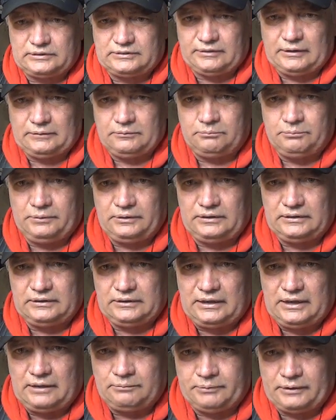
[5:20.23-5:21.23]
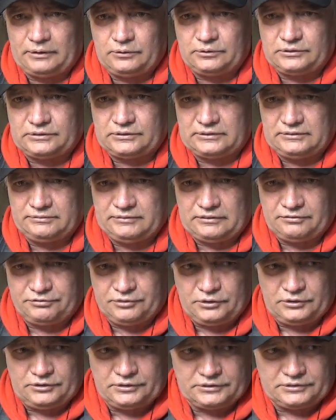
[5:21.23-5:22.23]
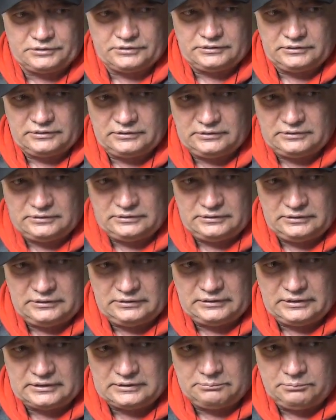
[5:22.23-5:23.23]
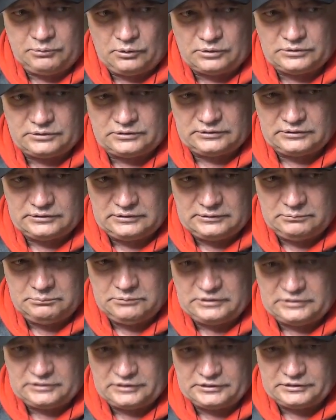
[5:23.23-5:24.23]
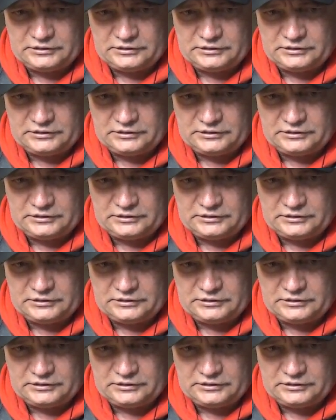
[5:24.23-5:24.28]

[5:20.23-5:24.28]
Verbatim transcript: С вами был Наиль Порошин, Иван Федорович, наш бокс Дмитрий.